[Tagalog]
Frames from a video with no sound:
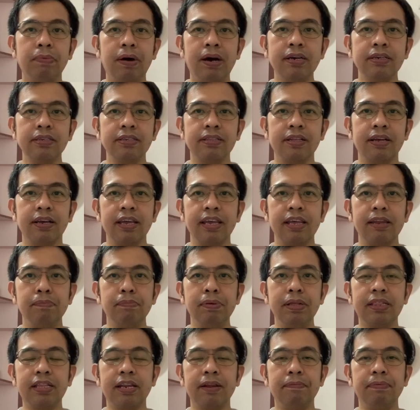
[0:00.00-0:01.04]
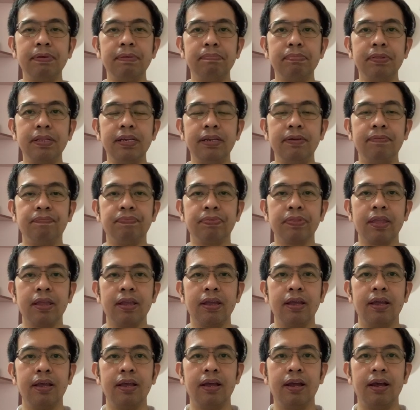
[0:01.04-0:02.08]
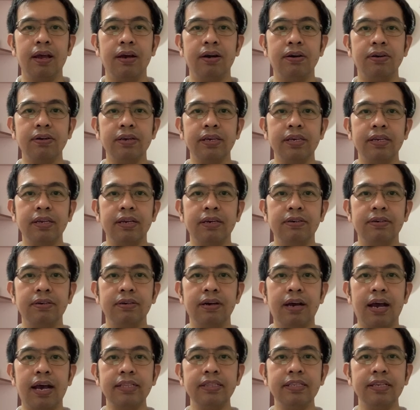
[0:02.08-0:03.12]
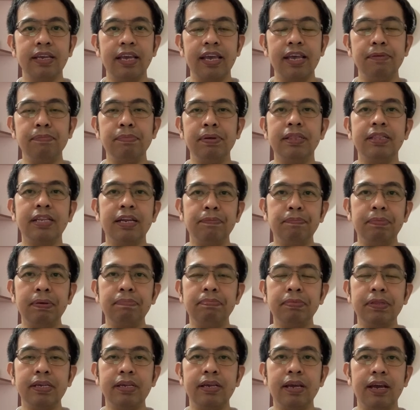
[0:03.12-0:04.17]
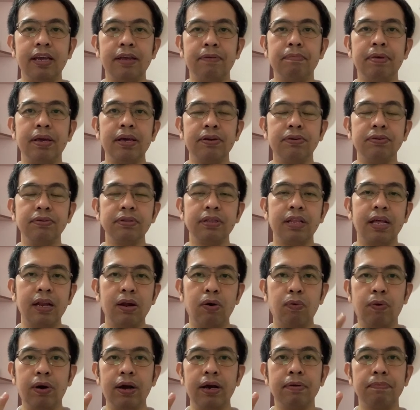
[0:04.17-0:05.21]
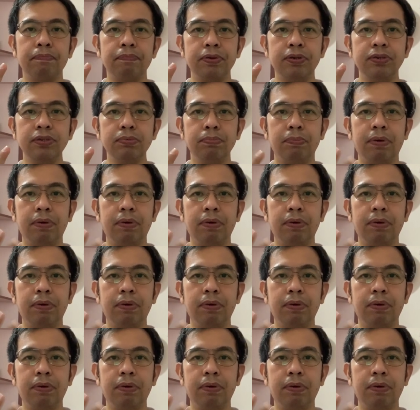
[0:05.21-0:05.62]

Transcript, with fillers: box ng NB350. Okay, yung ating NB350 ay mayroong dalawang fuse